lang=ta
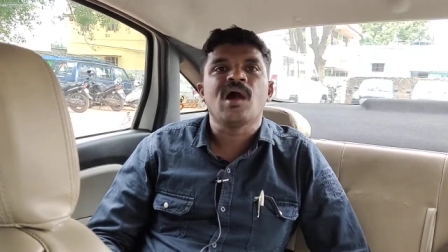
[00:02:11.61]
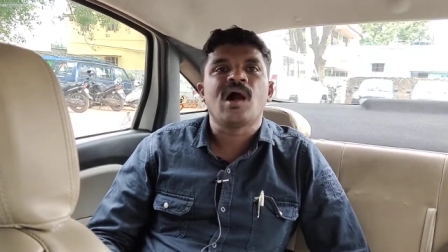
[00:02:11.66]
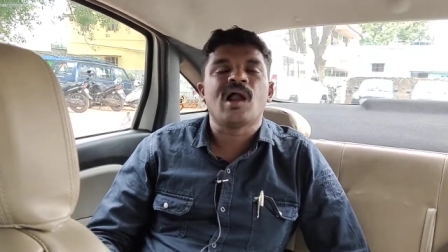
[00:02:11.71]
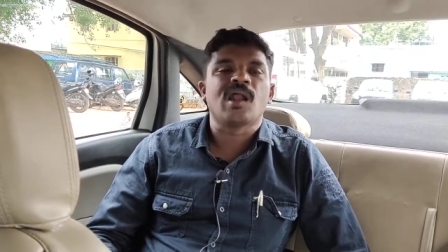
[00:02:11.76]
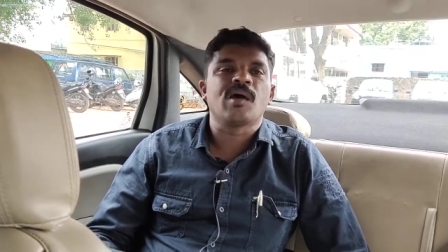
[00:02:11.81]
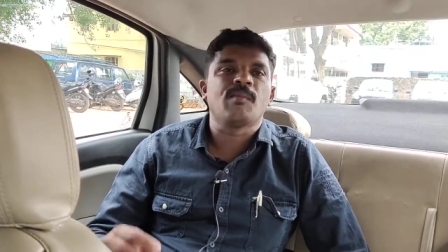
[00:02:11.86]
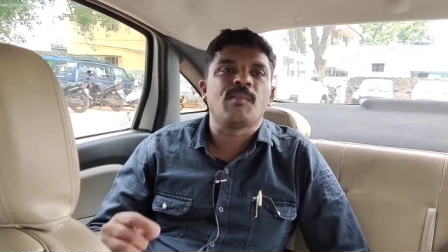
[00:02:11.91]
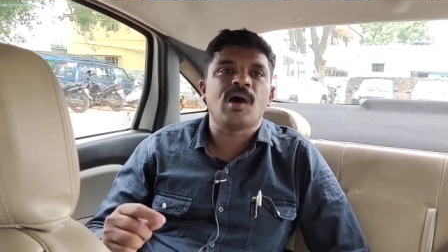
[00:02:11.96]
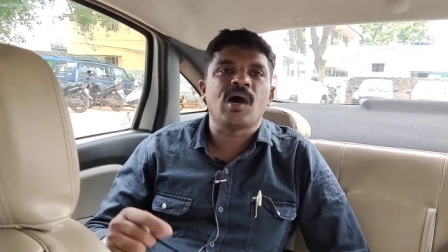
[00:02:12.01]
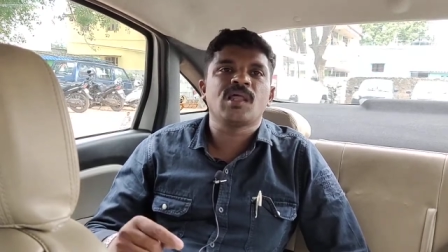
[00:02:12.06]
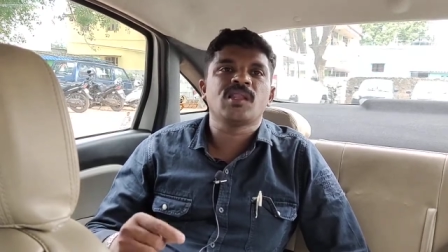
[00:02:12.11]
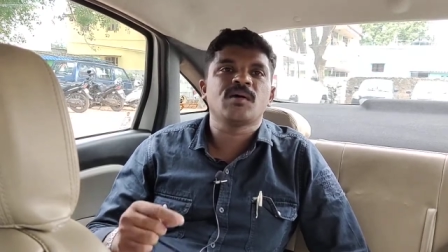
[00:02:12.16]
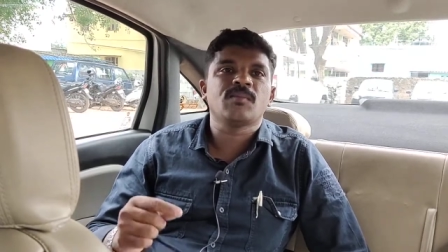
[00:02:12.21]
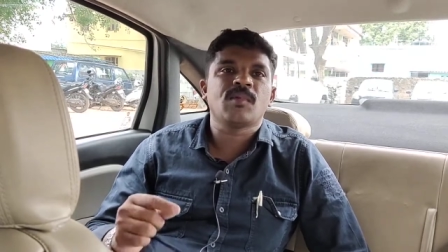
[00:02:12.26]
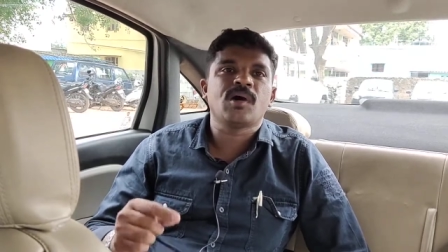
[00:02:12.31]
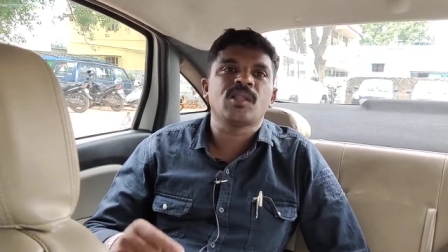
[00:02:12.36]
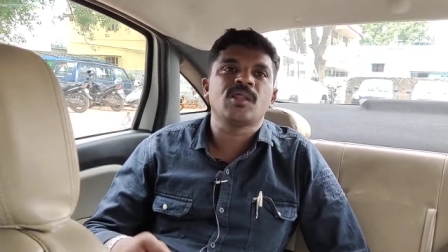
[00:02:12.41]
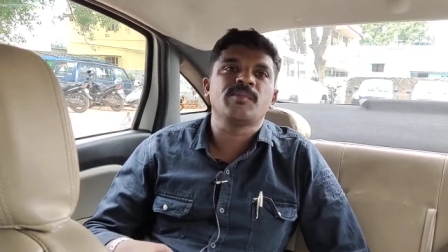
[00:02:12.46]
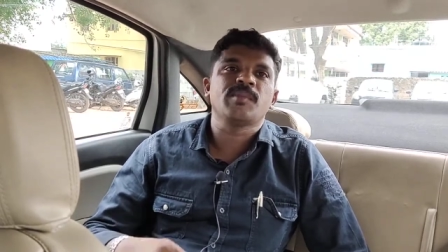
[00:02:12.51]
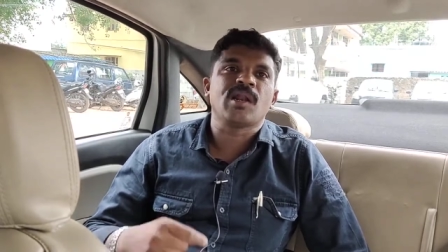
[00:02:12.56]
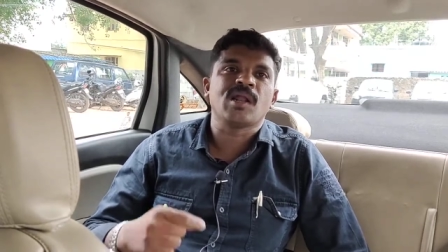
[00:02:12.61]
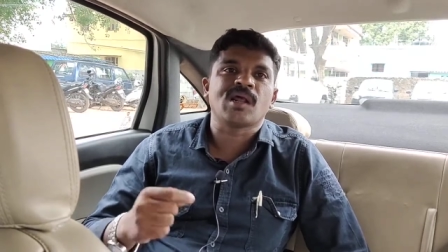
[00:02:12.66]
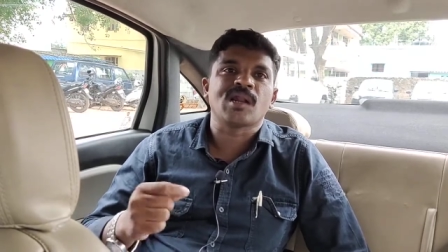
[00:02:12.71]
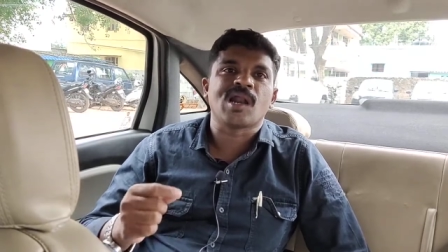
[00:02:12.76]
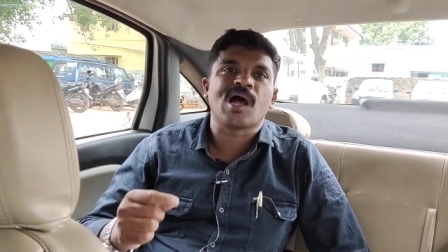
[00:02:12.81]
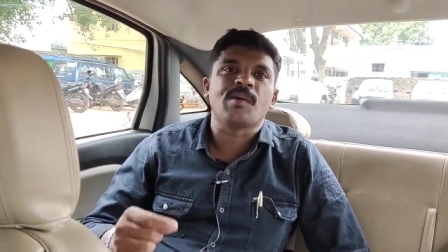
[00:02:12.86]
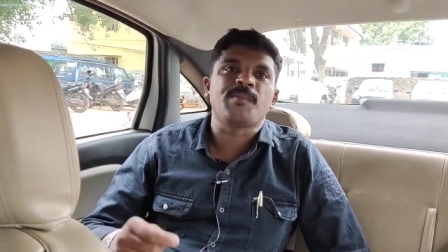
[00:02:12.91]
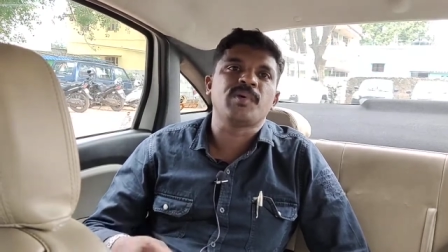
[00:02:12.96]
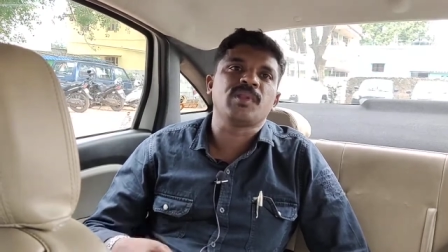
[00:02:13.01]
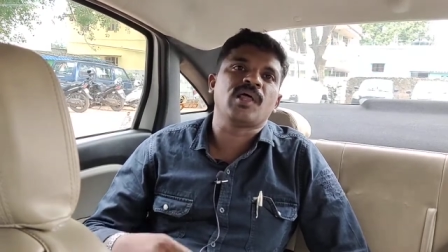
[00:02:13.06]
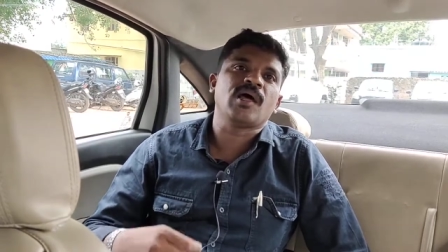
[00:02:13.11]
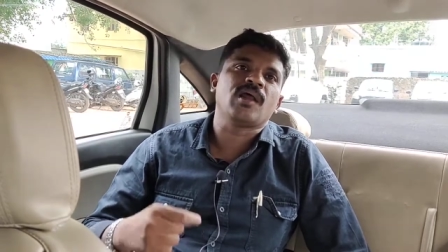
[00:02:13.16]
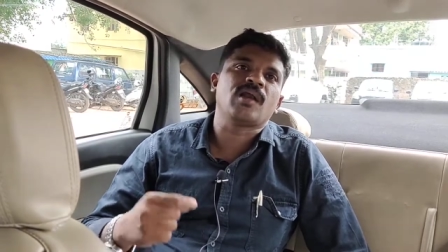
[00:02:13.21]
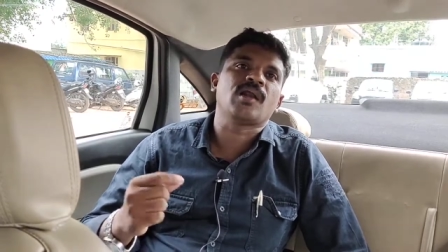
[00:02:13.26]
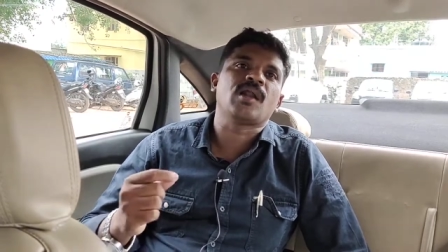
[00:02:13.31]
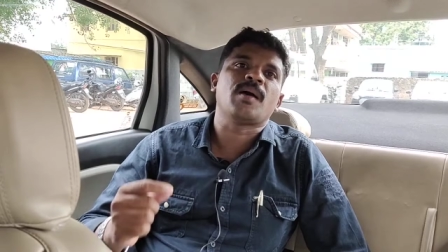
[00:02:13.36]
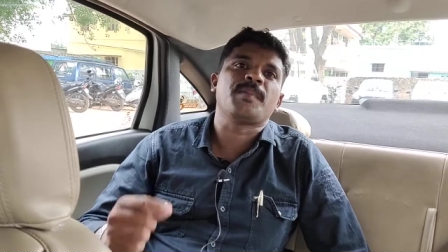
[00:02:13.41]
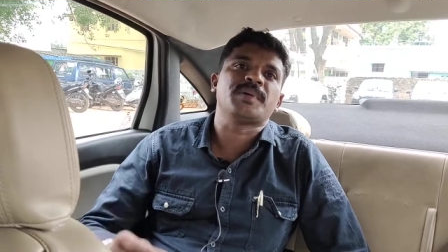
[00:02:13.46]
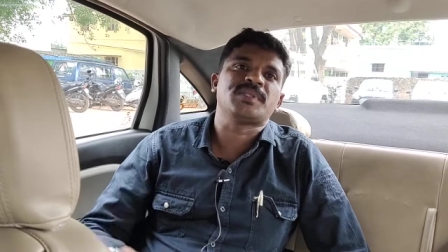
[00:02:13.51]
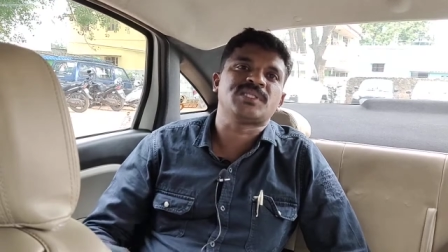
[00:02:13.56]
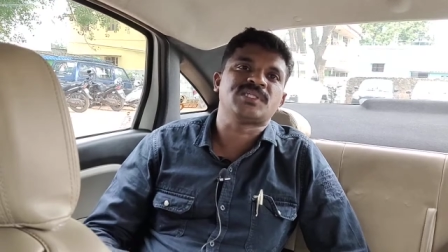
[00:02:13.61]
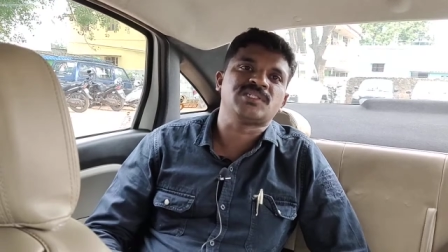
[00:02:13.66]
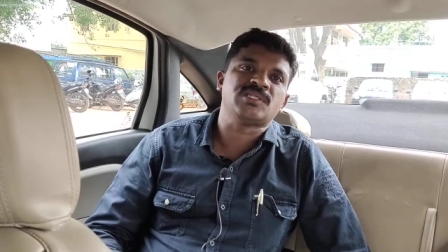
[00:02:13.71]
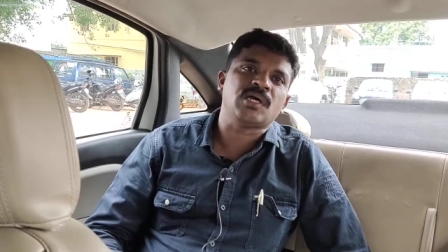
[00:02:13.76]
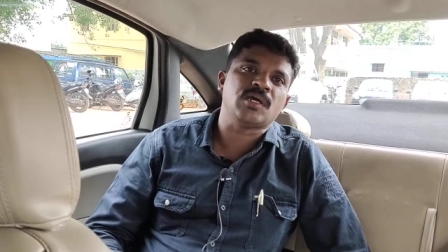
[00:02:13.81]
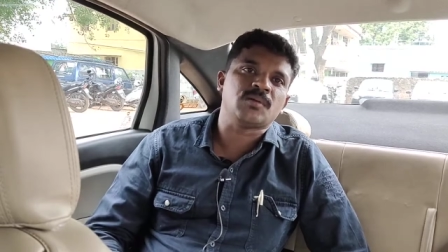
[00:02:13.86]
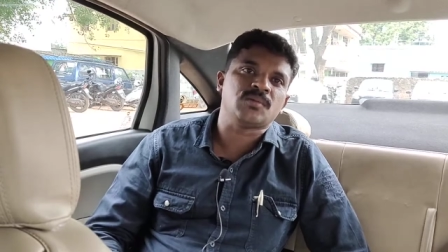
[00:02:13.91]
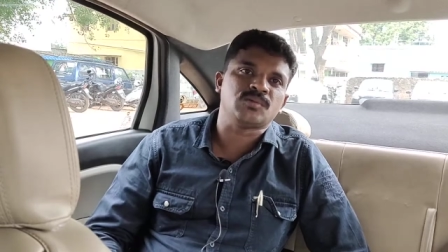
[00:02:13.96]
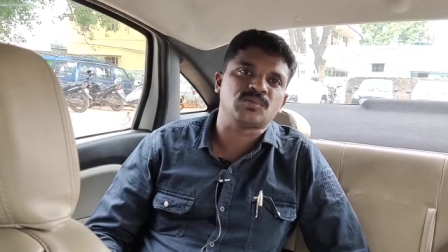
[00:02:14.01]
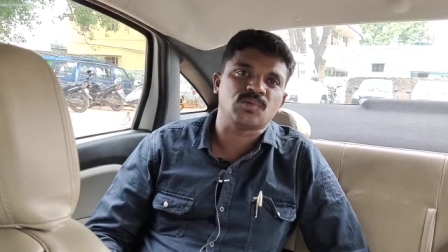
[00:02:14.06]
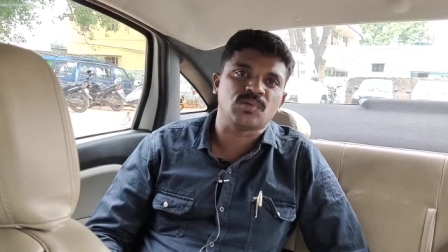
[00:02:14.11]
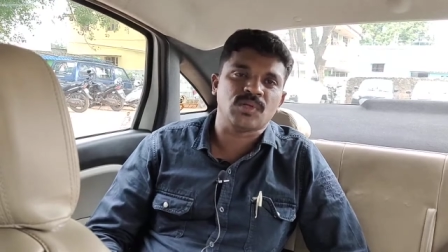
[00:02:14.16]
ஆனால் மாதம் மாதம் எனக்கு நாற்பதாயிரம் நாற்பத்தஞ்சாயிரம்னு